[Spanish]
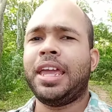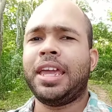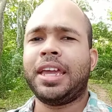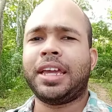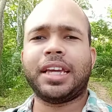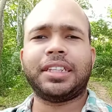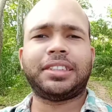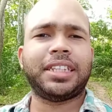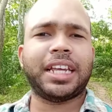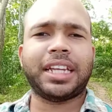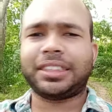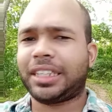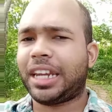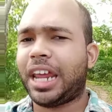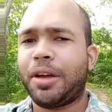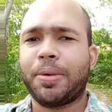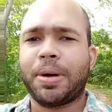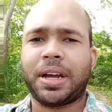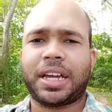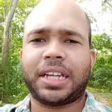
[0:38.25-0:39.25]
que se
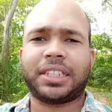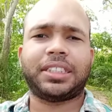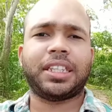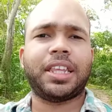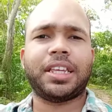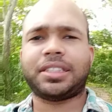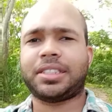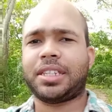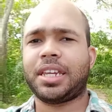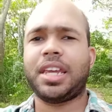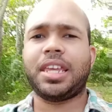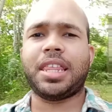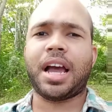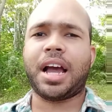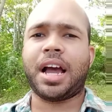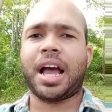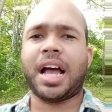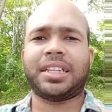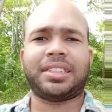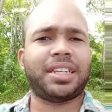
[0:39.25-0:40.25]
atrevan, que se decidan
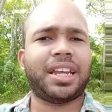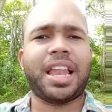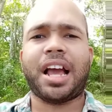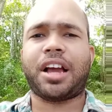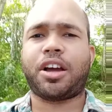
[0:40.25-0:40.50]
a hacer la